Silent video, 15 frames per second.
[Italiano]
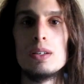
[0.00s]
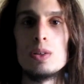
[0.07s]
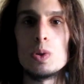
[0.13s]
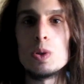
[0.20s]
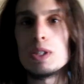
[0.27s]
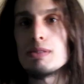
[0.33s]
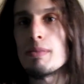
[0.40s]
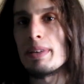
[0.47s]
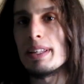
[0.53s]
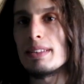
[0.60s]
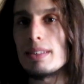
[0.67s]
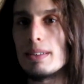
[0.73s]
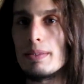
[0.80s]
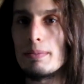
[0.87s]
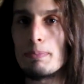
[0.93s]

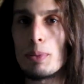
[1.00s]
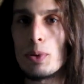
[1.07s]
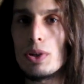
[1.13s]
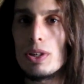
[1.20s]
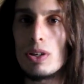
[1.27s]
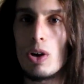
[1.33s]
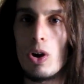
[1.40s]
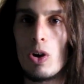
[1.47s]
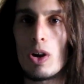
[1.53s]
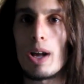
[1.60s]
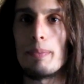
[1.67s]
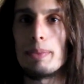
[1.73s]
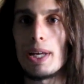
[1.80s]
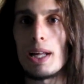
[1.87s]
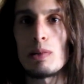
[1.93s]
Ultimamente poi ho
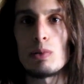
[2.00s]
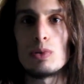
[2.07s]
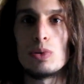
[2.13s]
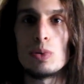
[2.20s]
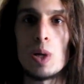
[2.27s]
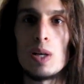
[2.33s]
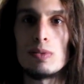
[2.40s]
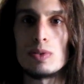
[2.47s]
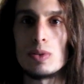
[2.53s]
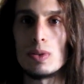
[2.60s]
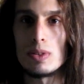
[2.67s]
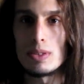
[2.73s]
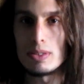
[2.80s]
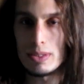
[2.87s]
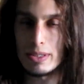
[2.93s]
cambiato di
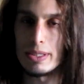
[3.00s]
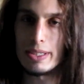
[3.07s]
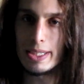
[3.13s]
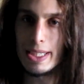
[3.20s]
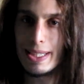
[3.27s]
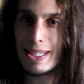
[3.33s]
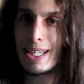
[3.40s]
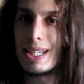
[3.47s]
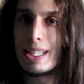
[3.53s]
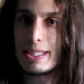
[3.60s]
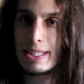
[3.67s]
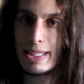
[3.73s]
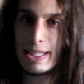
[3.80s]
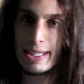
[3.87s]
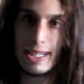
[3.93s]
nuovo il trailer
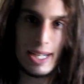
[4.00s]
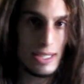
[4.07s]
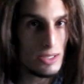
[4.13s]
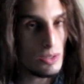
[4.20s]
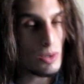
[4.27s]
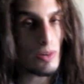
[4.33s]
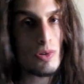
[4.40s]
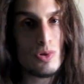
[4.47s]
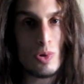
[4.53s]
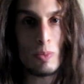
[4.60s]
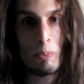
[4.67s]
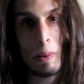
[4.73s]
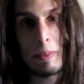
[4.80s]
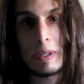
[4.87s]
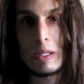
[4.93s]
del canale, l'ho reso un
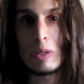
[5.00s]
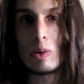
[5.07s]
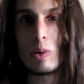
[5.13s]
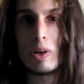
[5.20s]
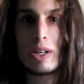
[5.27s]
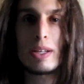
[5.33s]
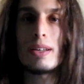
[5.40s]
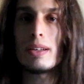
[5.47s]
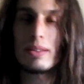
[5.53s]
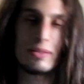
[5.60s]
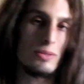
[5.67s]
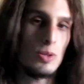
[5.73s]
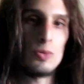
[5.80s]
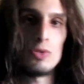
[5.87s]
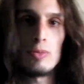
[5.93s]
po' migliore,
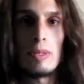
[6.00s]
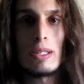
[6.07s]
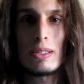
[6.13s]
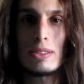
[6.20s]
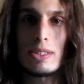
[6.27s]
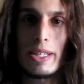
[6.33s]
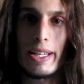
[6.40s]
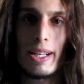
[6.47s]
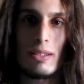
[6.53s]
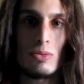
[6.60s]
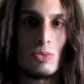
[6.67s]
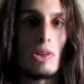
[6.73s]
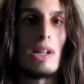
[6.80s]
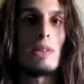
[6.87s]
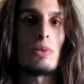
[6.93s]
ovviamente scaricando
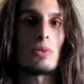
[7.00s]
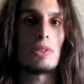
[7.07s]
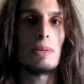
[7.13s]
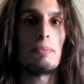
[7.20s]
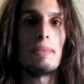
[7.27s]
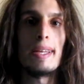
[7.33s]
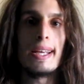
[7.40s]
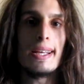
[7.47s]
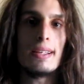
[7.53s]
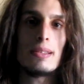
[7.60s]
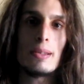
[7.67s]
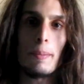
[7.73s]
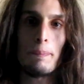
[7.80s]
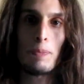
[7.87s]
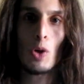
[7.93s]
un altro
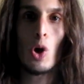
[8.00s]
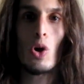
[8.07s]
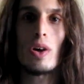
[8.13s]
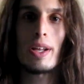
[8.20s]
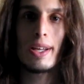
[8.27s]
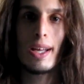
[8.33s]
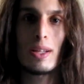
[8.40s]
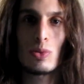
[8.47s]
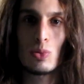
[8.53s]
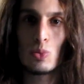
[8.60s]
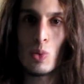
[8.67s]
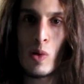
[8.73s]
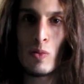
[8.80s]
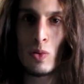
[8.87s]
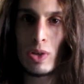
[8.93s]
template. Ho creato un
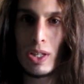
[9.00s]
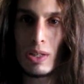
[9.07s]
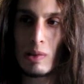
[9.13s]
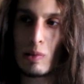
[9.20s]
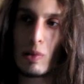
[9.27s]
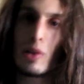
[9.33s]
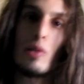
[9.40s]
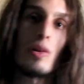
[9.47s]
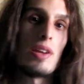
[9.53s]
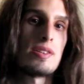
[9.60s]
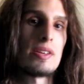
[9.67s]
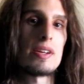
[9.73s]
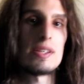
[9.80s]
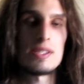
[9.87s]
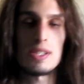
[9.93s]
nuovo intro che ora
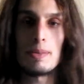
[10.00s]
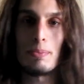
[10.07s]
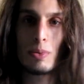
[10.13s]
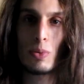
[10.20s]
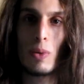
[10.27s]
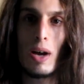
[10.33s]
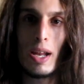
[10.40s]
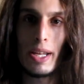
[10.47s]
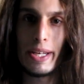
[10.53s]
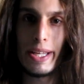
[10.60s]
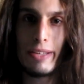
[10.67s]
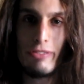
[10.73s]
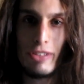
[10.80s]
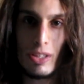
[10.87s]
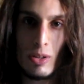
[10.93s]
sarà sempre uguale nei
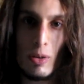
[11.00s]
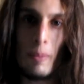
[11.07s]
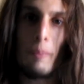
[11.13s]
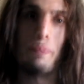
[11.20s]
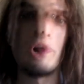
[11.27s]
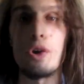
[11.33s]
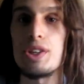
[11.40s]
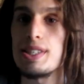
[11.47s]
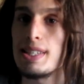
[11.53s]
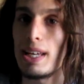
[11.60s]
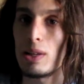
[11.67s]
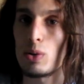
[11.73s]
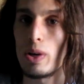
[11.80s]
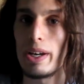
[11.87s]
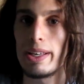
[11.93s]
video. Ho
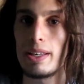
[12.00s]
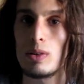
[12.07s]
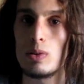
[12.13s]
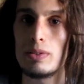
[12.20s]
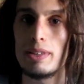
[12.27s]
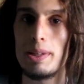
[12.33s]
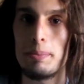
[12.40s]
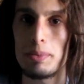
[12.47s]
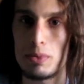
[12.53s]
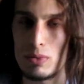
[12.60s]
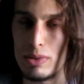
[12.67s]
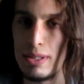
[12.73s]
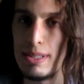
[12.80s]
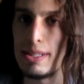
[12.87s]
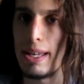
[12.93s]
iniziato anche col tempo ad
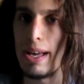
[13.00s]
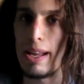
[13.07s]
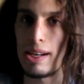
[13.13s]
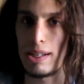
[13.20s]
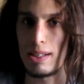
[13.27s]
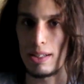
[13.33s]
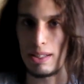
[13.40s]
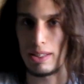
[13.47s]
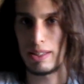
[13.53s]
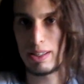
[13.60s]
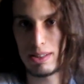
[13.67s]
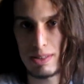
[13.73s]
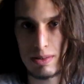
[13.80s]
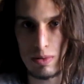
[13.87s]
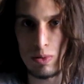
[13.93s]
utilizzare
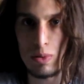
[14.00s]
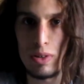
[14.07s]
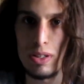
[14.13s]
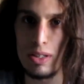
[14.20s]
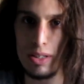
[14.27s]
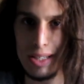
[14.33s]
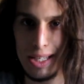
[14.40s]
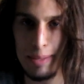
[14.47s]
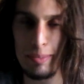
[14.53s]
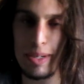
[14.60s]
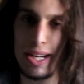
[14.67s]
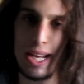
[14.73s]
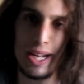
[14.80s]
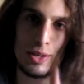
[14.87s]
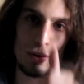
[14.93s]
canzoni e
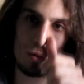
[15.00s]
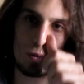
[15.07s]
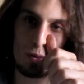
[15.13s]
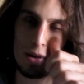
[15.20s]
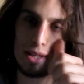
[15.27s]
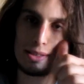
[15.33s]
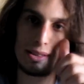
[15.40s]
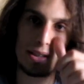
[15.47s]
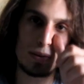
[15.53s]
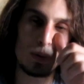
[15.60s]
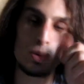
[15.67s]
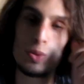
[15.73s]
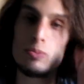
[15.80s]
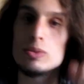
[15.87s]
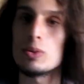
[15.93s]
brani offerti da
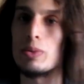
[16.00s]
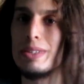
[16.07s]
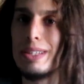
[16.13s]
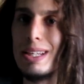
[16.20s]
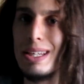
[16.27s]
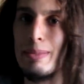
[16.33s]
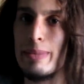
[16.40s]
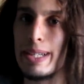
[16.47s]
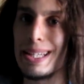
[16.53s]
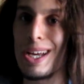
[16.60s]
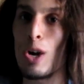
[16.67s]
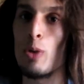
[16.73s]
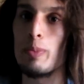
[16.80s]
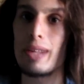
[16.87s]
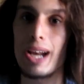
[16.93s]
YouTube, quindi liberi da
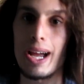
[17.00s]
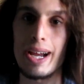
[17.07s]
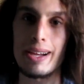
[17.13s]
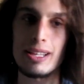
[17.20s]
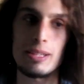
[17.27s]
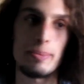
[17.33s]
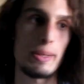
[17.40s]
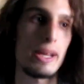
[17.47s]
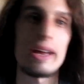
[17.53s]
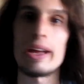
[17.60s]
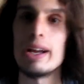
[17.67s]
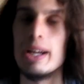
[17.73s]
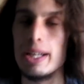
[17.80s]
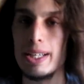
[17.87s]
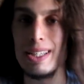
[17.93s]
copyright,
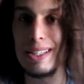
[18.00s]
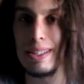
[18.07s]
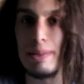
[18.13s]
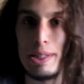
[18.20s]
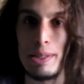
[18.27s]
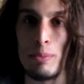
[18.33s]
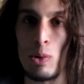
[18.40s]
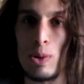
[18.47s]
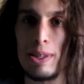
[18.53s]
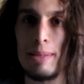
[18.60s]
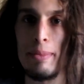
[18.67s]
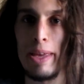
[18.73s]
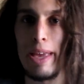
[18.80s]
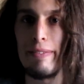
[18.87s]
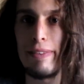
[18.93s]
perché in molti
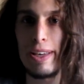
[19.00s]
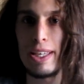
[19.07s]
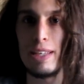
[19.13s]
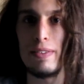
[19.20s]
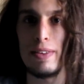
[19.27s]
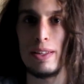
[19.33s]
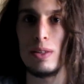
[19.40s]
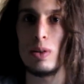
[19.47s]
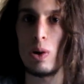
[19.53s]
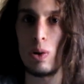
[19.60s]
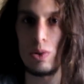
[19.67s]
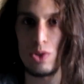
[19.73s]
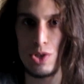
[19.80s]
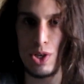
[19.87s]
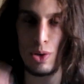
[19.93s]
miei vecchi video
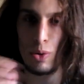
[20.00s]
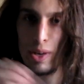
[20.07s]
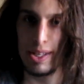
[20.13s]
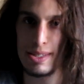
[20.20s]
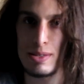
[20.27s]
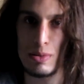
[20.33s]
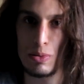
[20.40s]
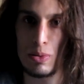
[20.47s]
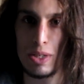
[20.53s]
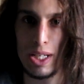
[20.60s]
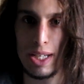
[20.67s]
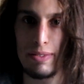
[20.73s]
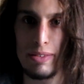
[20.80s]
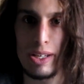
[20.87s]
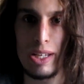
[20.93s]
c'erano canzoni
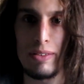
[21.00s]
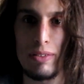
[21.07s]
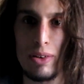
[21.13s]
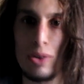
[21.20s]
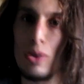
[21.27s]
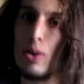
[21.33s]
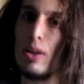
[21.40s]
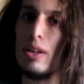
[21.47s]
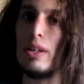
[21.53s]
che venivano